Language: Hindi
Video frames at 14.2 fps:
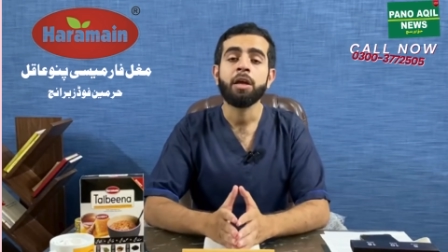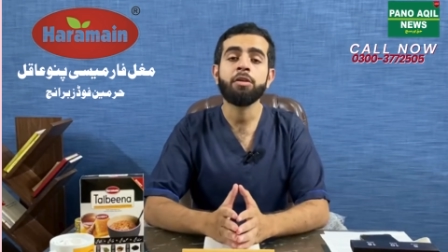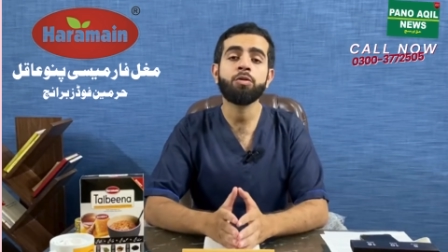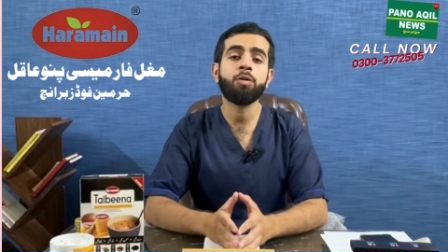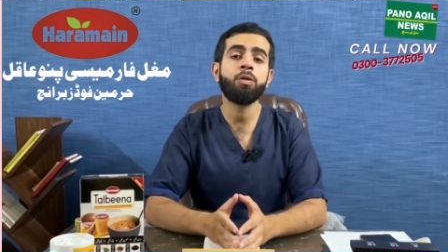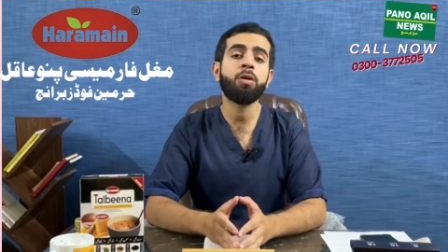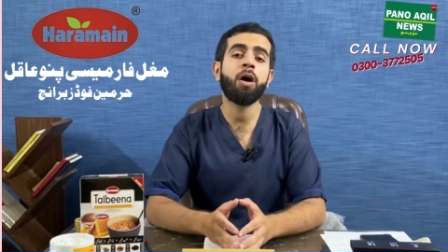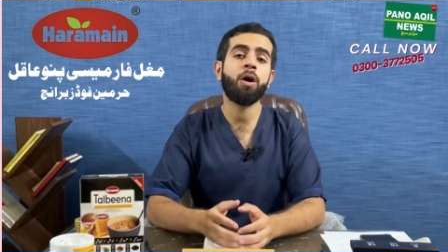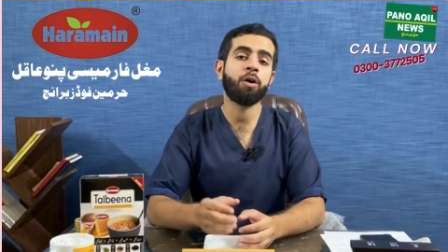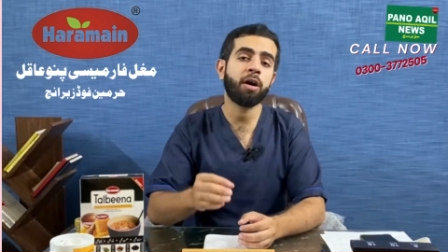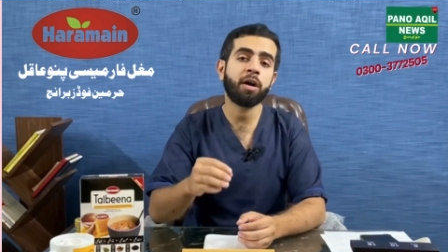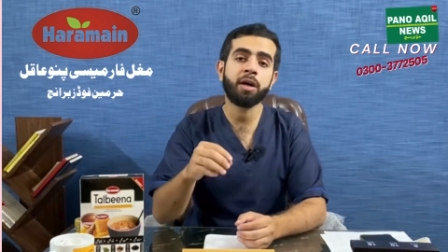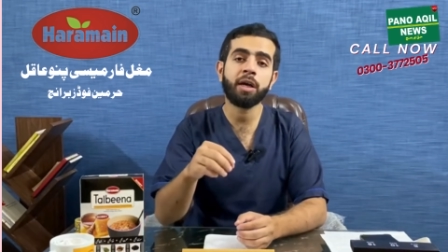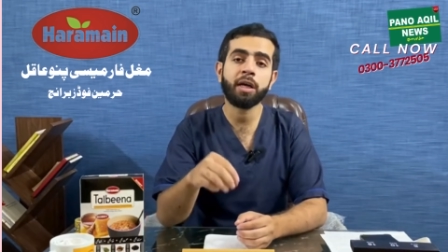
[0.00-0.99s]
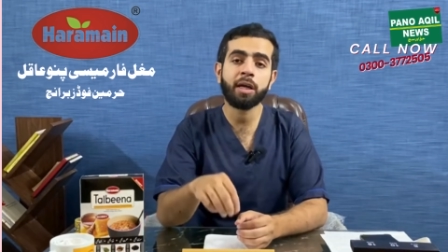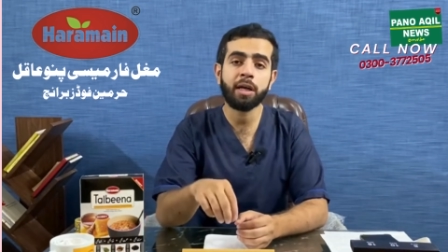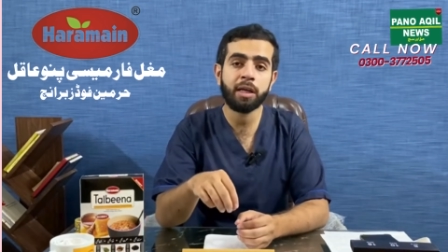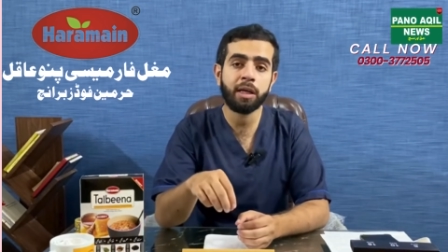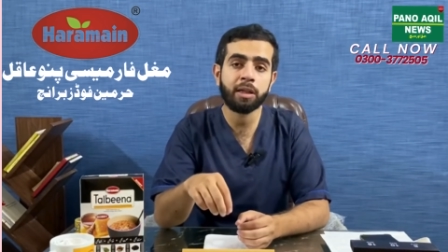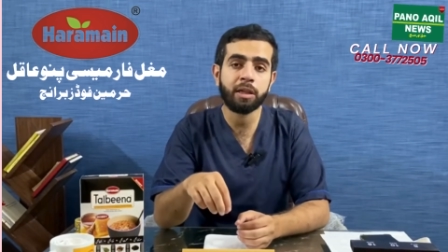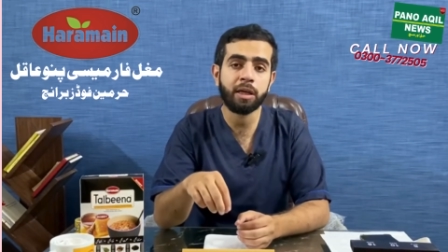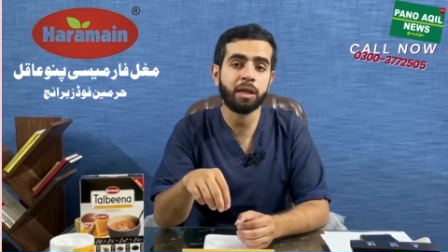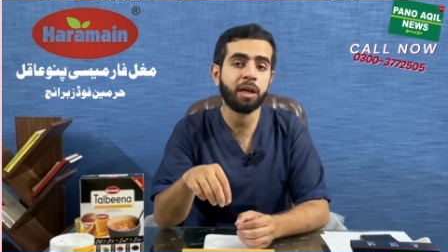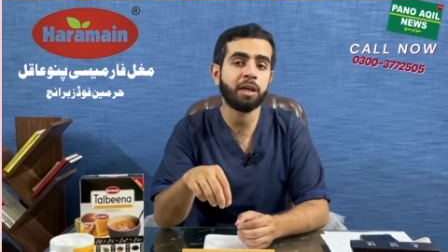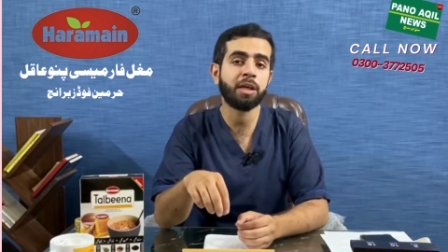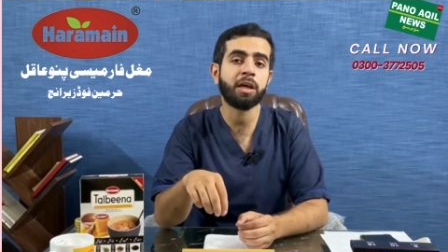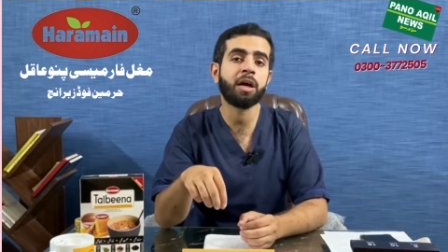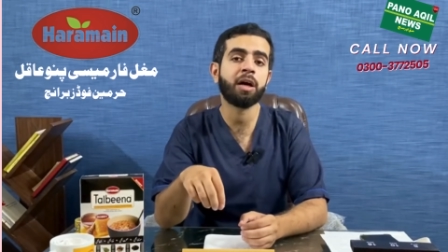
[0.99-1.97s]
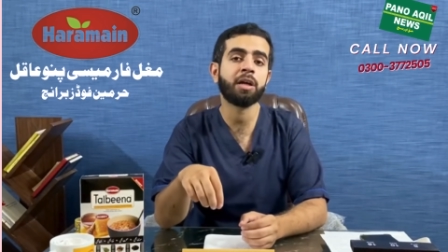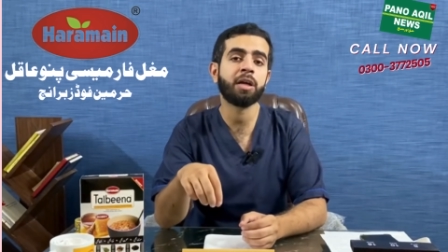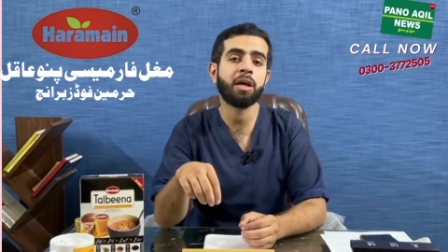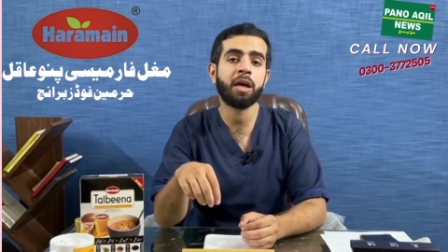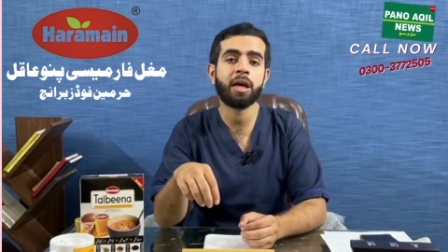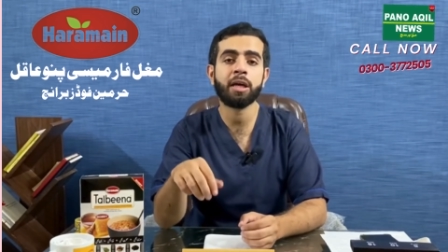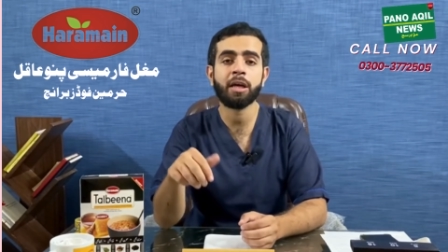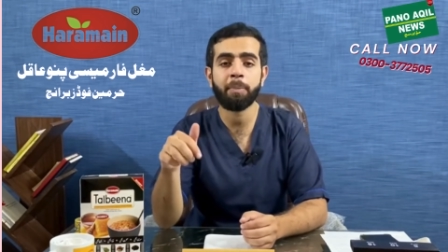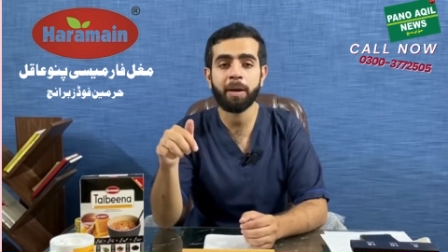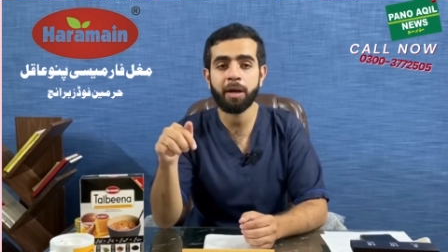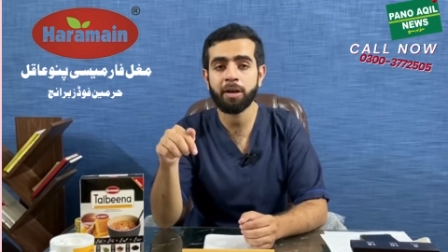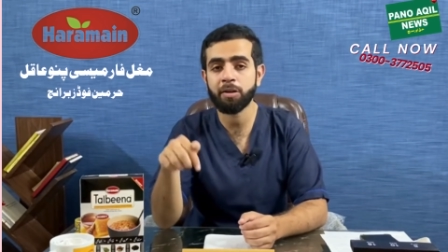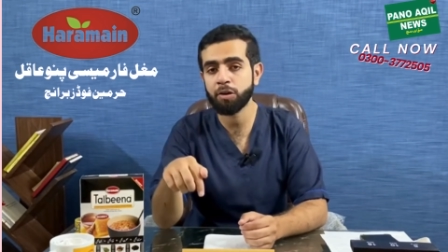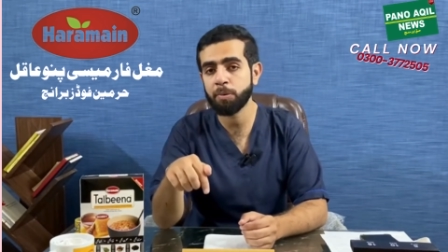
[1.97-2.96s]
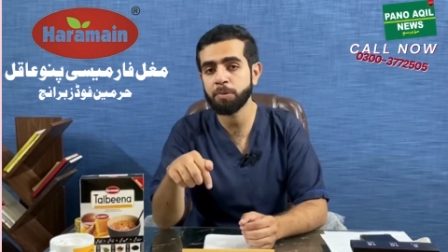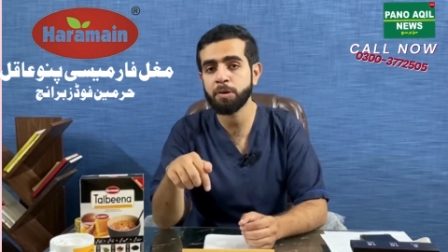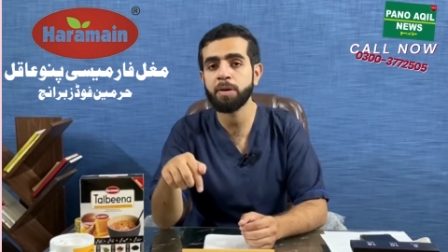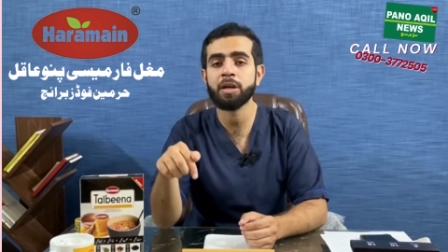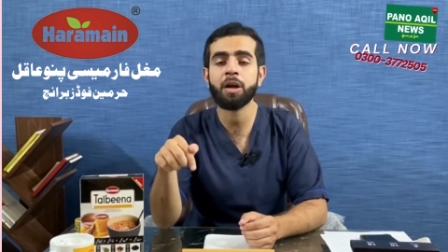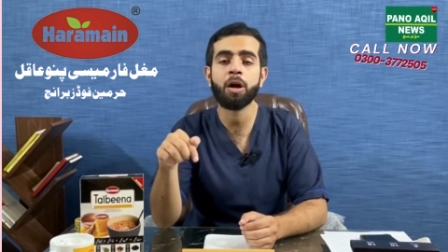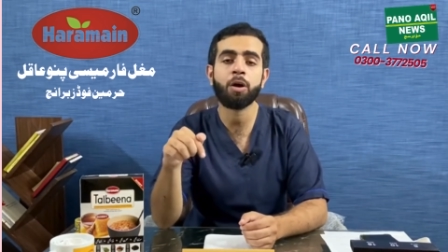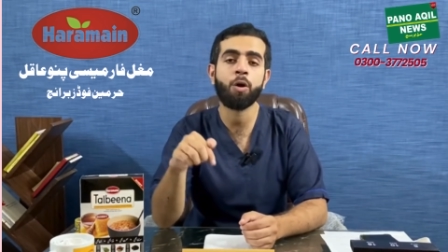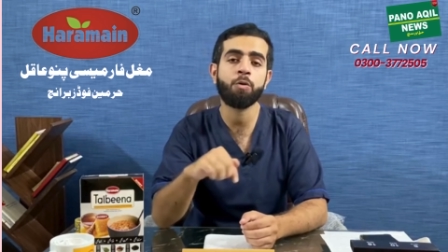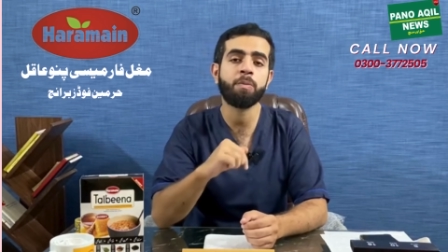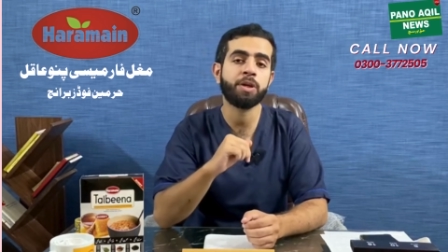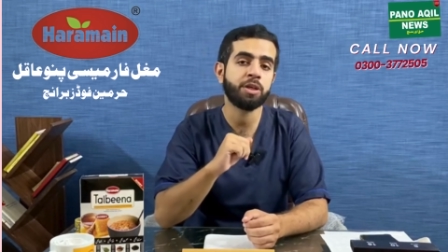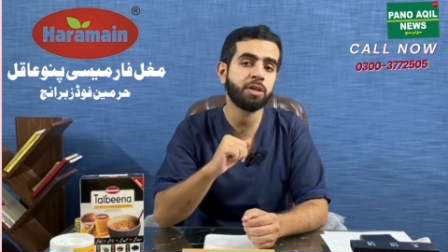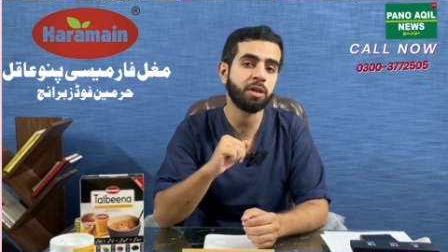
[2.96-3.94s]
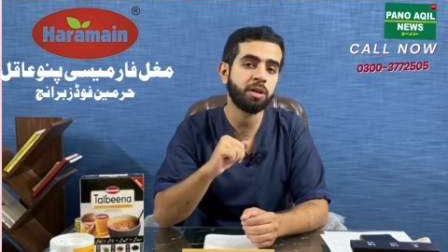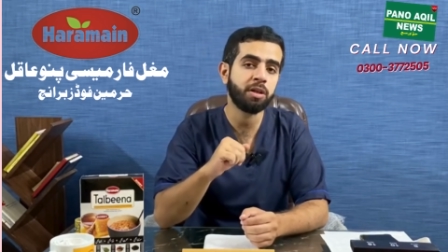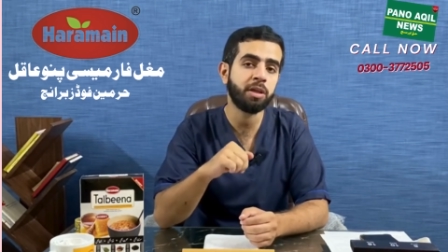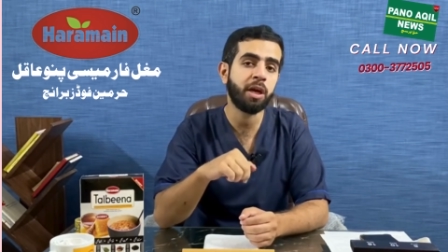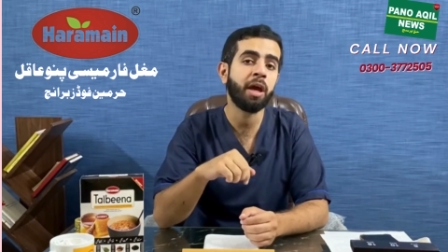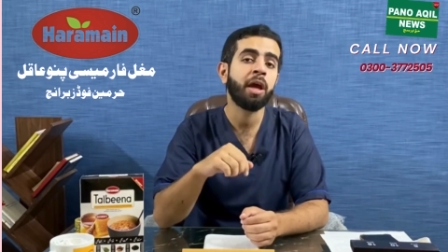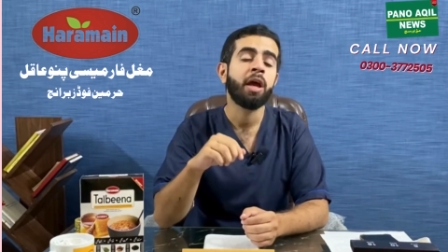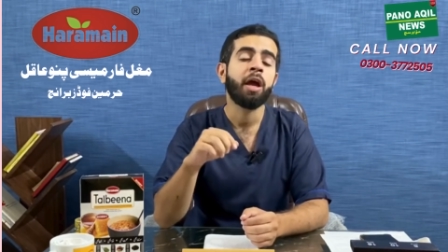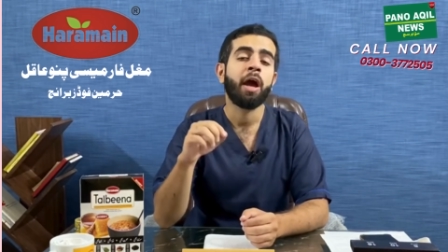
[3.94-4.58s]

इसको ऑर्डर करने के लिए तरीका ये कार ये है कि मैंने डिस्क्रिप्शन में इनका अकाउंट मैंशन कर दिया है